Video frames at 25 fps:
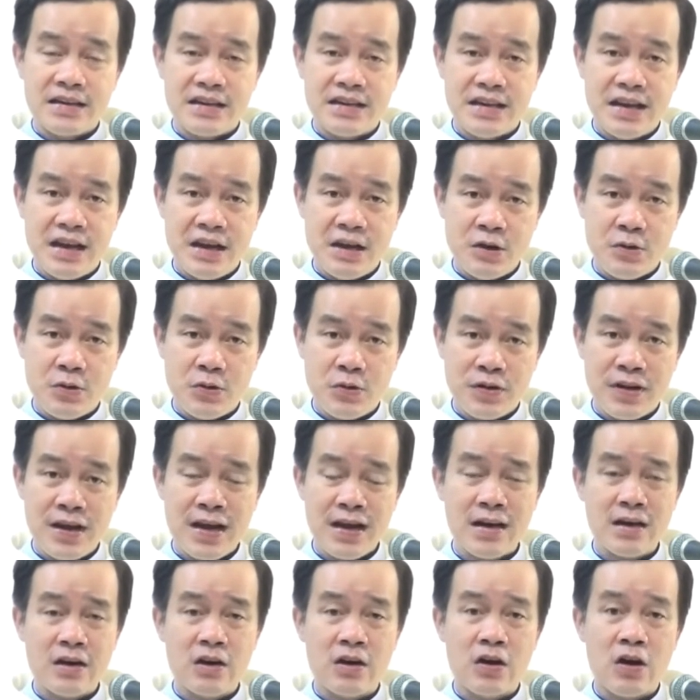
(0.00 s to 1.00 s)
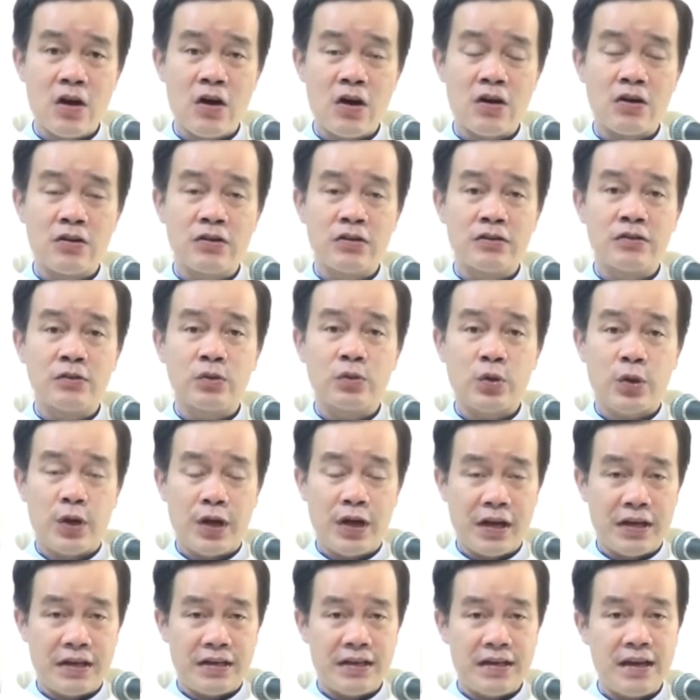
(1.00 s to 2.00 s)
dìu dắt con
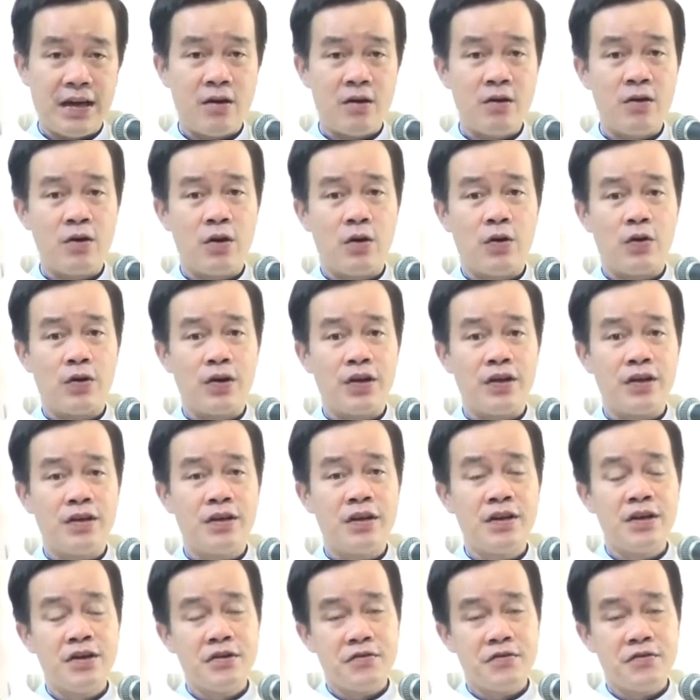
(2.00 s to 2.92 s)
thuyền giáo hội